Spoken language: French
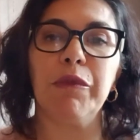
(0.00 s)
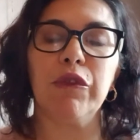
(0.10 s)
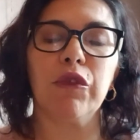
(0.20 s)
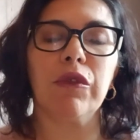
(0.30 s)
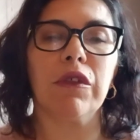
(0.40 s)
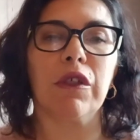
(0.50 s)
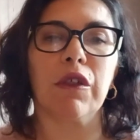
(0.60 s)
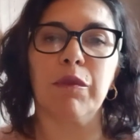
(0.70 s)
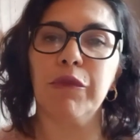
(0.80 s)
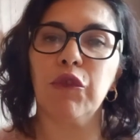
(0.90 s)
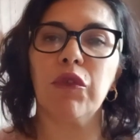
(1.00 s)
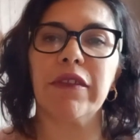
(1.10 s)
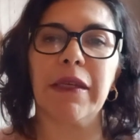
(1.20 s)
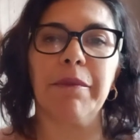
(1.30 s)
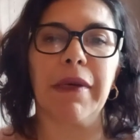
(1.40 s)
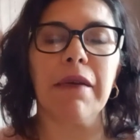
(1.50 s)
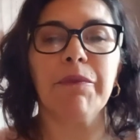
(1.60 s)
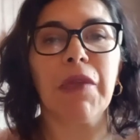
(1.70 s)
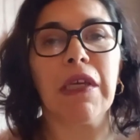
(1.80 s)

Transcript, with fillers: plutôt, euh, plutôt sympa.